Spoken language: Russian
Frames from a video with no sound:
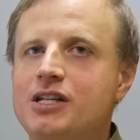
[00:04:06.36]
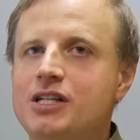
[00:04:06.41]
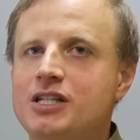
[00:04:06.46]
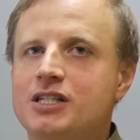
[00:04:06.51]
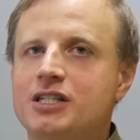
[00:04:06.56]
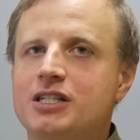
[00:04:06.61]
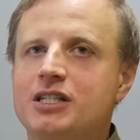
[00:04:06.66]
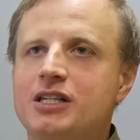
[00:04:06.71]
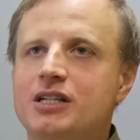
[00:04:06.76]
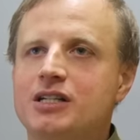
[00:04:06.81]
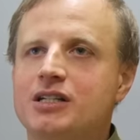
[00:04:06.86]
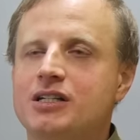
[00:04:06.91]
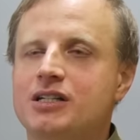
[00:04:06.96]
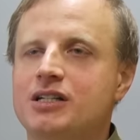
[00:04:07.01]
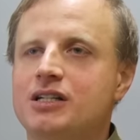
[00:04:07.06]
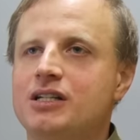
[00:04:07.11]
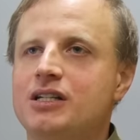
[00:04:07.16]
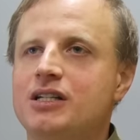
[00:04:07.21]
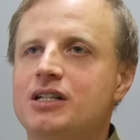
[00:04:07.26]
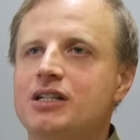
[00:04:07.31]

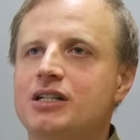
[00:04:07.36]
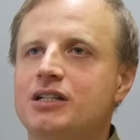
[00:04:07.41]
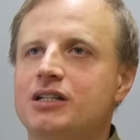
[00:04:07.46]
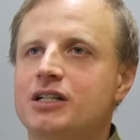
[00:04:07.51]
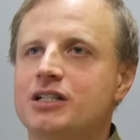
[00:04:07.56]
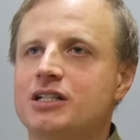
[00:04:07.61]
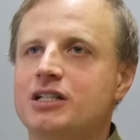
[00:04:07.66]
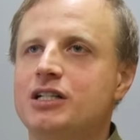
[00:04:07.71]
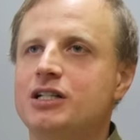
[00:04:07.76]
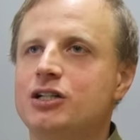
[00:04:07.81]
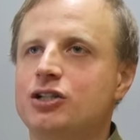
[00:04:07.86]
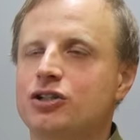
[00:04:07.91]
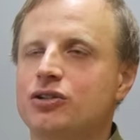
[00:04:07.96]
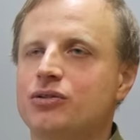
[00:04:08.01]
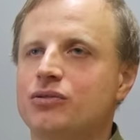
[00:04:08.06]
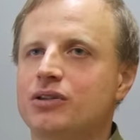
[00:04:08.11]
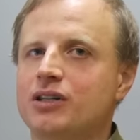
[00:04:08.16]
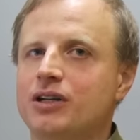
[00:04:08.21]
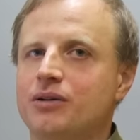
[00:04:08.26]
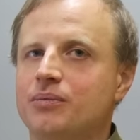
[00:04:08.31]
листья, и
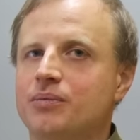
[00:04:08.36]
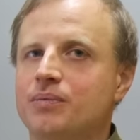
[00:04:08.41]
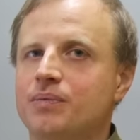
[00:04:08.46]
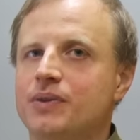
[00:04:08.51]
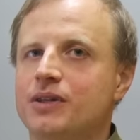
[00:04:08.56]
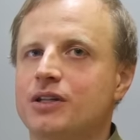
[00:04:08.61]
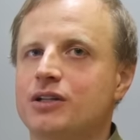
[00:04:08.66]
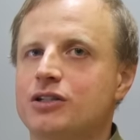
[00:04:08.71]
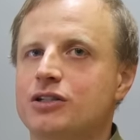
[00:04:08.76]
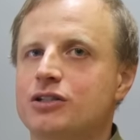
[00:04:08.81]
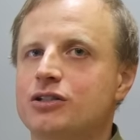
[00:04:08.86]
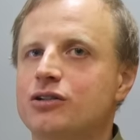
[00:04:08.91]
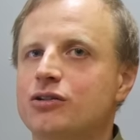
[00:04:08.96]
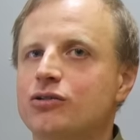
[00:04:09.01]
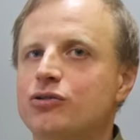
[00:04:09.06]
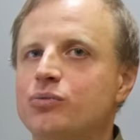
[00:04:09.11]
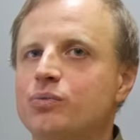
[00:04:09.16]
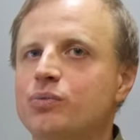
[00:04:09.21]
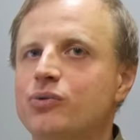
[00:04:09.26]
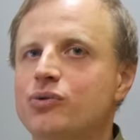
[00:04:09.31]
различную там
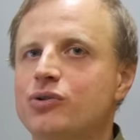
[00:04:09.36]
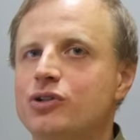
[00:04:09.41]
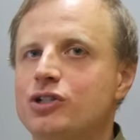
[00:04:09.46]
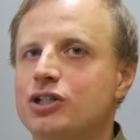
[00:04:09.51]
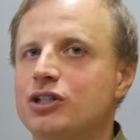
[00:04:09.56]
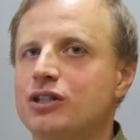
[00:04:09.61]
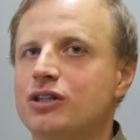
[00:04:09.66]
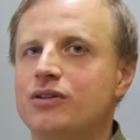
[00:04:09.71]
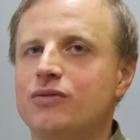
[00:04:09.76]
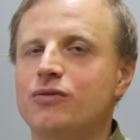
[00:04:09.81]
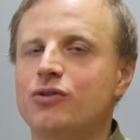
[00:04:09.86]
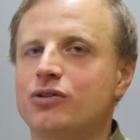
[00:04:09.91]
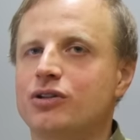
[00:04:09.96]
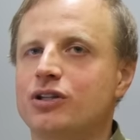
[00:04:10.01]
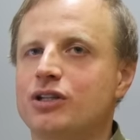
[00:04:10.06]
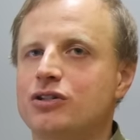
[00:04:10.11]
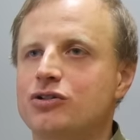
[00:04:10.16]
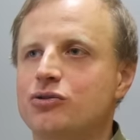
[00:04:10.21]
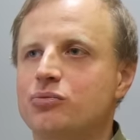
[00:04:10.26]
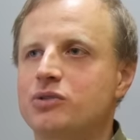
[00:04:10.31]
скорлупу, очень
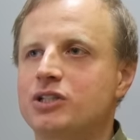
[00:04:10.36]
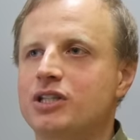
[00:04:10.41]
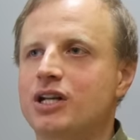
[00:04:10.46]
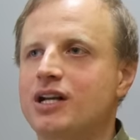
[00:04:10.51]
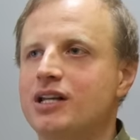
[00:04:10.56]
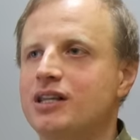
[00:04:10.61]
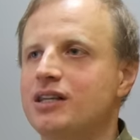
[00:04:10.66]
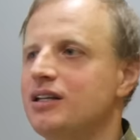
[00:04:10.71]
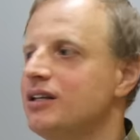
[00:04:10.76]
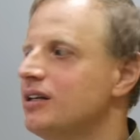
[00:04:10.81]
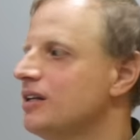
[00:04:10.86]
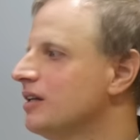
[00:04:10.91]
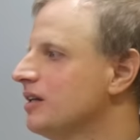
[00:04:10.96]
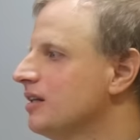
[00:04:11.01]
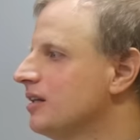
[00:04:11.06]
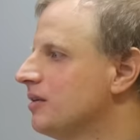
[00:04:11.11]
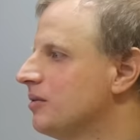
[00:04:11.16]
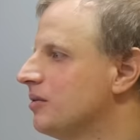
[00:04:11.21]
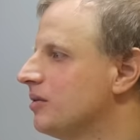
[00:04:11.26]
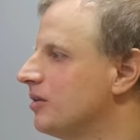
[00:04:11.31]
твердые субстраты,
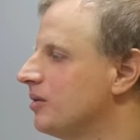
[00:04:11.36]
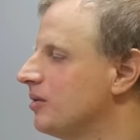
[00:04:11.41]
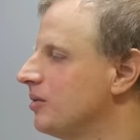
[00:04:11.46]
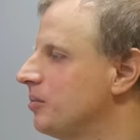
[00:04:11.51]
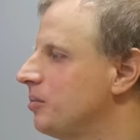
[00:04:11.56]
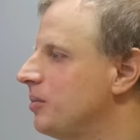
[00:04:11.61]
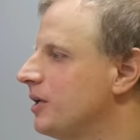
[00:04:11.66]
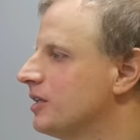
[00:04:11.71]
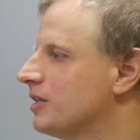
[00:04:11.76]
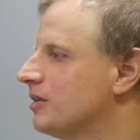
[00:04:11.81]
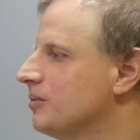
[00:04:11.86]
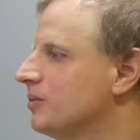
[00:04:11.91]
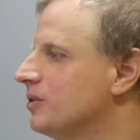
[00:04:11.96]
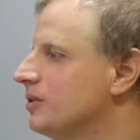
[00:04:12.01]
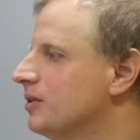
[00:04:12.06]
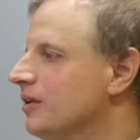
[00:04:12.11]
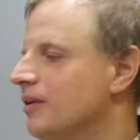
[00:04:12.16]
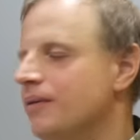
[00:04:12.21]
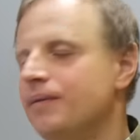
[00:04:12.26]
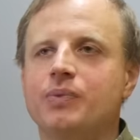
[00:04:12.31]

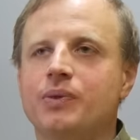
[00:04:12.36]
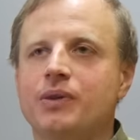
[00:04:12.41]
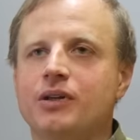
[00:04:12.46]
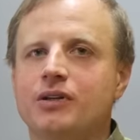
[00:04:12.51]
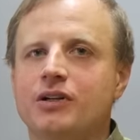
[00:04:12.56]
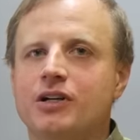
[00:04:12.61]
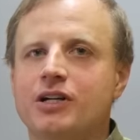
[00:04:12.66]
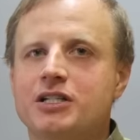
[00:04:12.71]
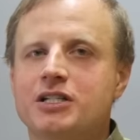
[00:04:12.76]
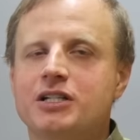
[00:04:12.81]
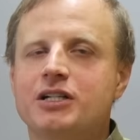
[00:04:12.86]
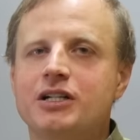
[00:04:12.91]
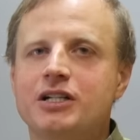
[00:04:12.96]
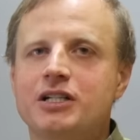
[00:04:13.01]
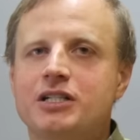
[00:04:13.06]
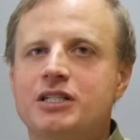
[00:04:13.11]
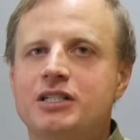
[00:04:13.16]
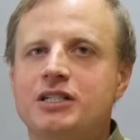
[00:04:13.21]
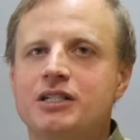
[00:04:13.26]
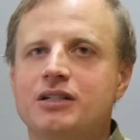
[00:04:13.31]
поэтому
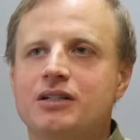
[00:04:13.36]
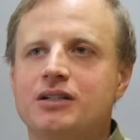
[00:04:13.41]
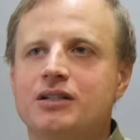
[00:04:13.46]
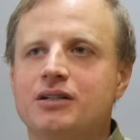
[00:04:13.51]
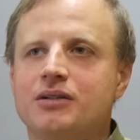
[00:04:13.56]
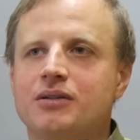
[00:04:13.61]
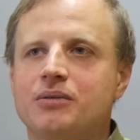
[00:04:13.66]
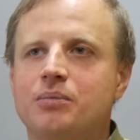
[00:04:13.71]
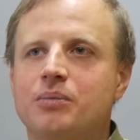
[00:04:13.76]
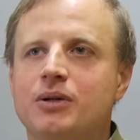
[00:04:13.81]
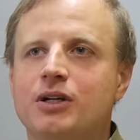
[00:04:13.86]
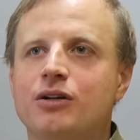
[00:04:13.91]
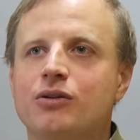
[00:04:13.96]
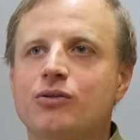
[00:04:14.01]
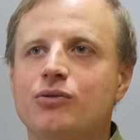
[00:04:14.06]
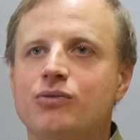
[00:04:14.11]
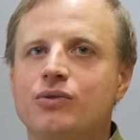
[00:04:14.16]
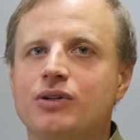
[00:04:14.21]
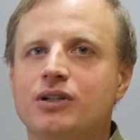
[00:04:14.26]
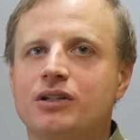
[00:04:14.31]
разгрызть
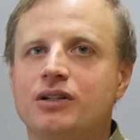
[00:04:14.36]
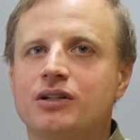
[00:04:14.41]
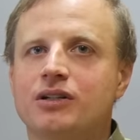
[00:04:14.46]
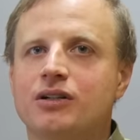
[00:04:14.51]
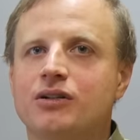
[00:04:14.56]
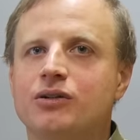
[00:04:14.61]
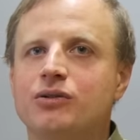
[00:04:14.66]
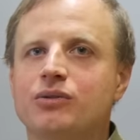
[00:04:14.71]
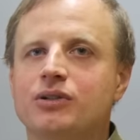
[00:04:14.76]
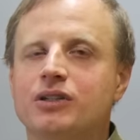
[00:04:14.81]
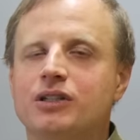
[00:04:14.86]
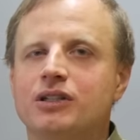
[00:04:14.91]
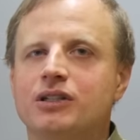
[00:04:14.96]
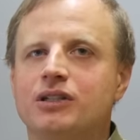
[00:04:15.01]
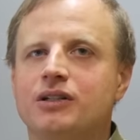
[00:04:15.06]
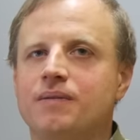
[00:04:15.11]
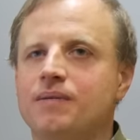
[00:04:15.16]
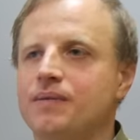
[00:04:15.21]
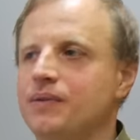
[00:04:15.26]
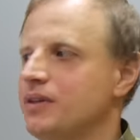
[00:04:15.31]
покровы
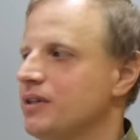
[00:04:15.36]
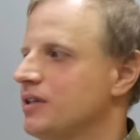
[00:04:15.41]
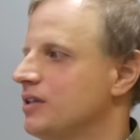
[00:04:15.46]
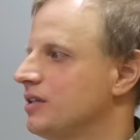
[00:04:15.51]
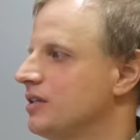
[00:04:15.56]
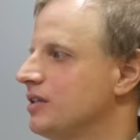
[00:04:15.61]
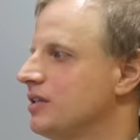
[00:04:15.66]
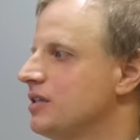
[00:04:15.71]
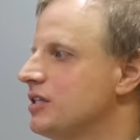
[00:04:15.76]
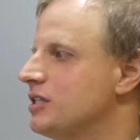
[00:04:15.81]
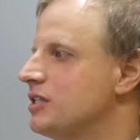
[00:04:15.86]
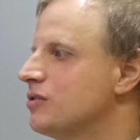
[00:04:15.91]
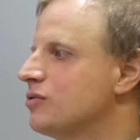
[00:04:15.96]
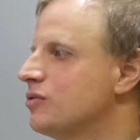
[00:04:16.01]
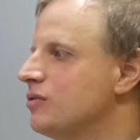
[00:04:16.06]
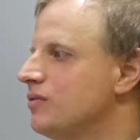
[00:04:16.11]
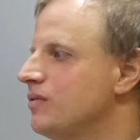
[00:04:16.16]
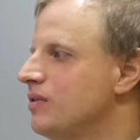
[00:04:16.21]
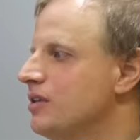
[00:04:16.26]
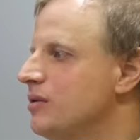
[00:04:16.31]
какого-то
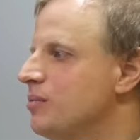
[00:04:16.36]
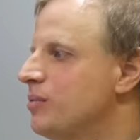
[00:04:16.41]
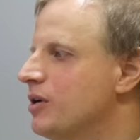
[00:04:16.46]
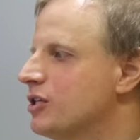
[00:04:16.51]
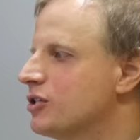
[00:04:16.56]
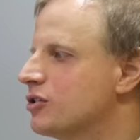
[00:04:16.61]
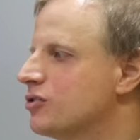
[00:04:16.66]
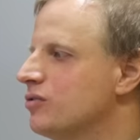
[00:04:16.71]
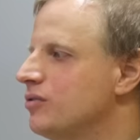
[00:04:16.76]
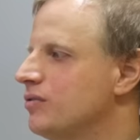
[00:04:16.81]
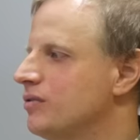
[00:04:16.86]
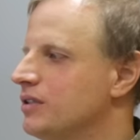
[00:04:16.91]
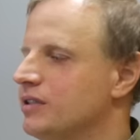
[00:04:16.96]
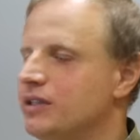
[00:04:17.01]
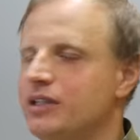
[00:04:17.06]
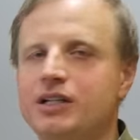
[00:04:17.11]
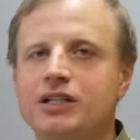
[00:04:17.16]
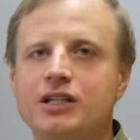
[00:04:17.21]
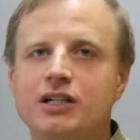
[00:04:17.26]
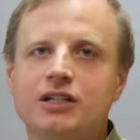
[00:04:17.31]
насекомого небольшого
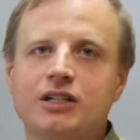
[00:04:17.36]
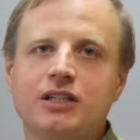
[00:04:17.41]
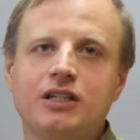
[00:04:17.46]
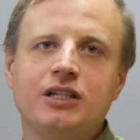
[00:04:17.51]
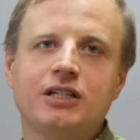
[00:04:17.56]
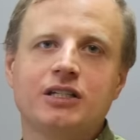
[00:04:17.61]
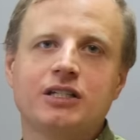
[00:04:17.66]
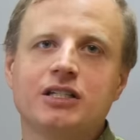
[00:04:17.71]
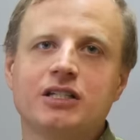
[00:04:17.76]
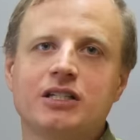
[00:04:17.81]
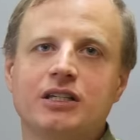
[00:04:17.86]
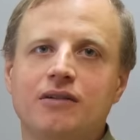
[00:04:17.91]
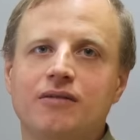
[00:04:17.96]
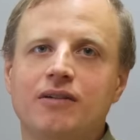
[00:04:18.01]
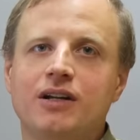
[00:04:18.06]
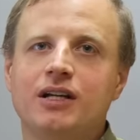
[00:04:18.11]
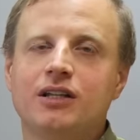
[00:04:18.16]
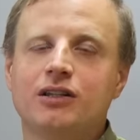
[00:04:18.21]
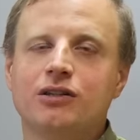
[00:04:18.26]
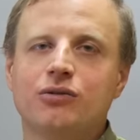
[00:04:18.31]
для них не
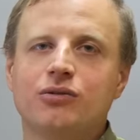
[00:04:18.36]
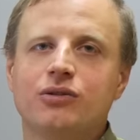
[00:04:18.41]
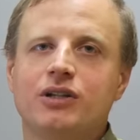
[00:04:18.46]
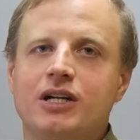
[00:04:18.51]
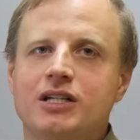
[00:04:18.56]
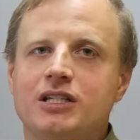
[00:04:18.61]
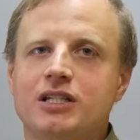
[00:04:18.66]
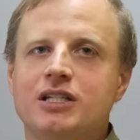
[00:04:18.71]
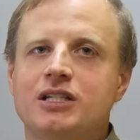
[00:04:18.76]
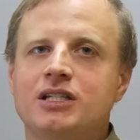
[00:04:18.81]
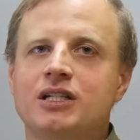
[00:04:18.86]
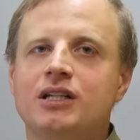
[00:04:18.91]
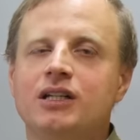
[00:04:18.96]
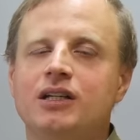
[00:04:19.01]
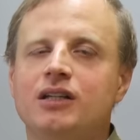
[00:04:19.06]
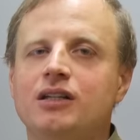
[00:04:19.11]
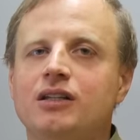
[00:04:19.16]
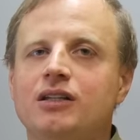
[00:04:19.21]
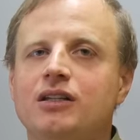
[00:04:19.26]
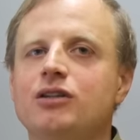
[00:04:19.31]
составляет труда. Здесь
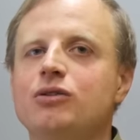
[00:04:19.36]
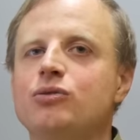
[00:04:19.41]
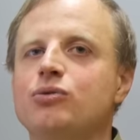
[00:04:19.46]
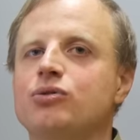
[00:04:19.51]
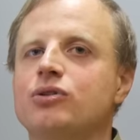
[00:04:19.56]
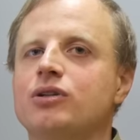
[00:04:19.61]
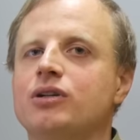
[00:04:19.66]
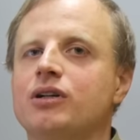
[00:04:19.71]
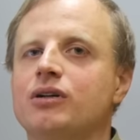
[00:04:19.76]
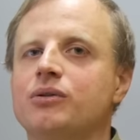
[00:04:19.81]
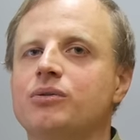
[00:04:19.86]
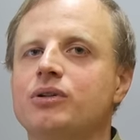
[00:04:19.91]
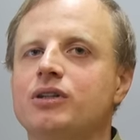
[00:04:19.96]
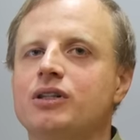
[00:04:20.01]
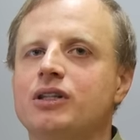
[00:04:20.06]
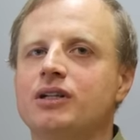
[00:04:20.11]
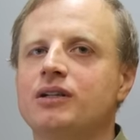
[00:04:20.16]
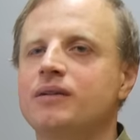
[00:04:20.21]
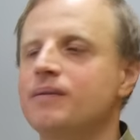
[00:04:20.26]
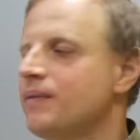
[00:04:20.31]
не нужно
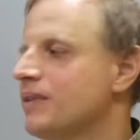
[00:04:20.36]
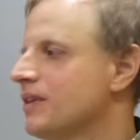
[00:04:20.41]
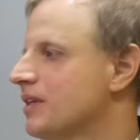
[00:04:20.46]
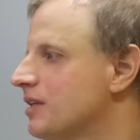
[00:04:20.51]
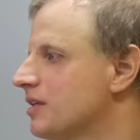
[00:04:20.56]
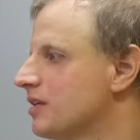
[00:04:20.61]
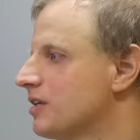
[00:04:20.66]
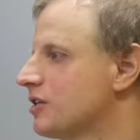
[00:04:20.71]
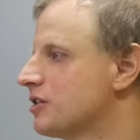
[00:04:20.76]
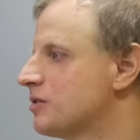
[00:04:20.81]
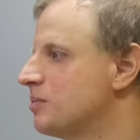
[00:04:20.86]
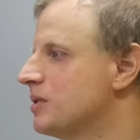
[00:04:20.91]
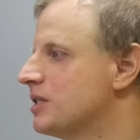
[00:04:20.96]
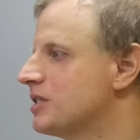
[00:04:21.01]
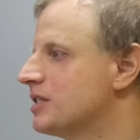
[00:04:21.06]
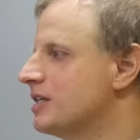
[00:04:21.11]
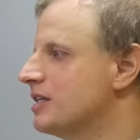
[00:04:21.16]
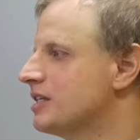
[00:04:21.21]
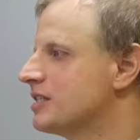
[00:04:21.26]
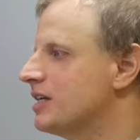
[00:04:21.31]
какой-то
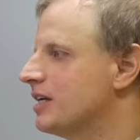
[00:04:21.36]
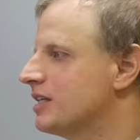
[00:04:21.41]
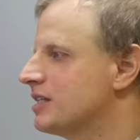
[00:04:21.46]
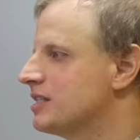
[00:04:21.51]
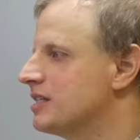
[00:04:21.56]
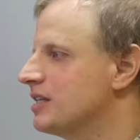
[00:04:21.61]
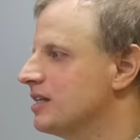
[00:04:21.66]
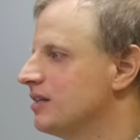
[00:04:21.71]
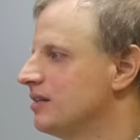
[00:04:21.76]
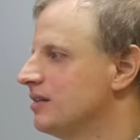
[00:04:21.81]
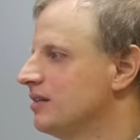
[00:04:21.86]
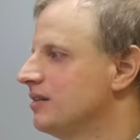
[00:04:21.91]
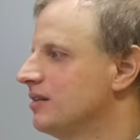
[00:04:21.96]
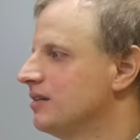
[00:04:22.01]
специализации